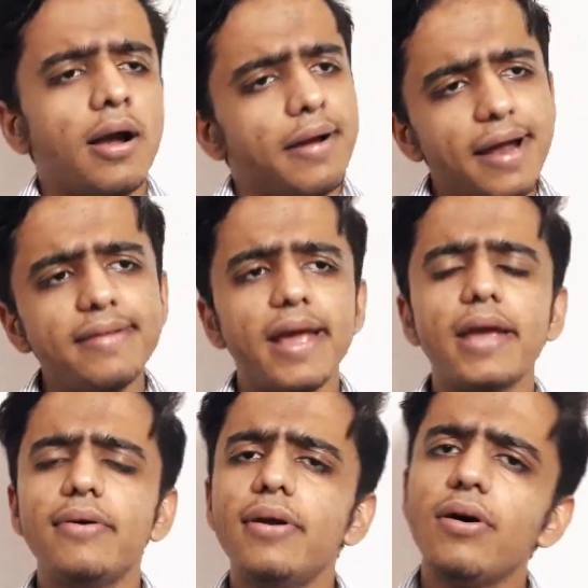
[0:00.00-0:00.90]
डर
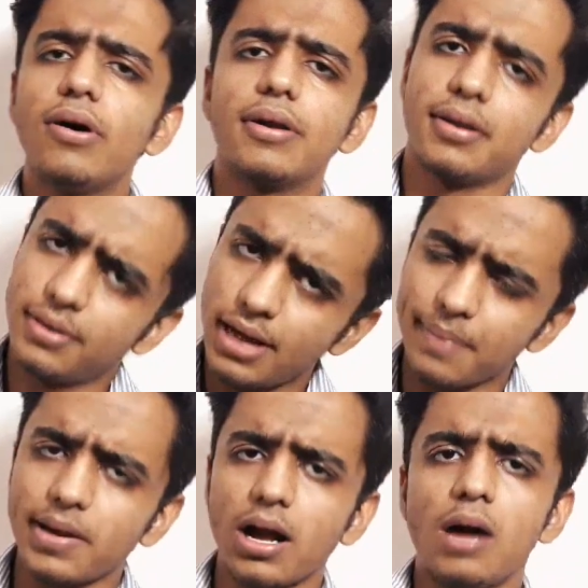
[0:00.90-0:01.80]
जाएंगे वो लोग और
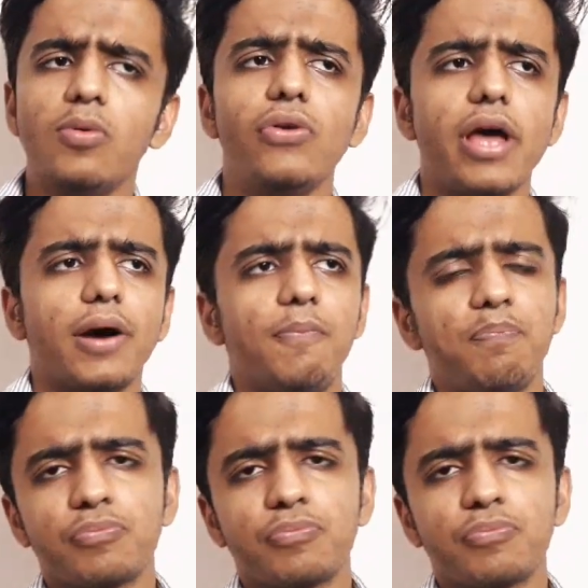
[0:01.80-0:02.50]
आपका काम हो जाएगा